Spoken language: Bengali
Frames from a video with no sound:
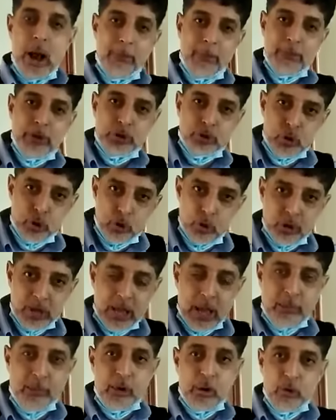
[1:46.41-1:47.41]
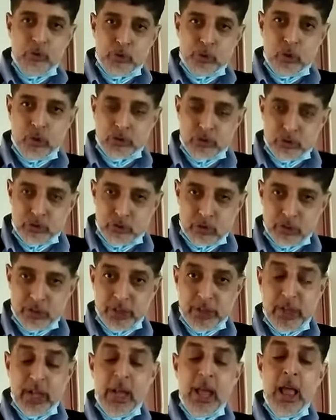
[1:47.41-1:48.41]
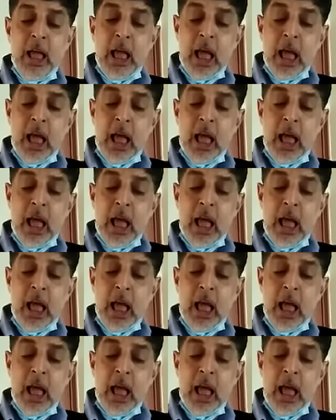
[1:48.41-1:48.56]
আপনাদের সকলকে আমার অন্তর অন্তঃস্থল থেকে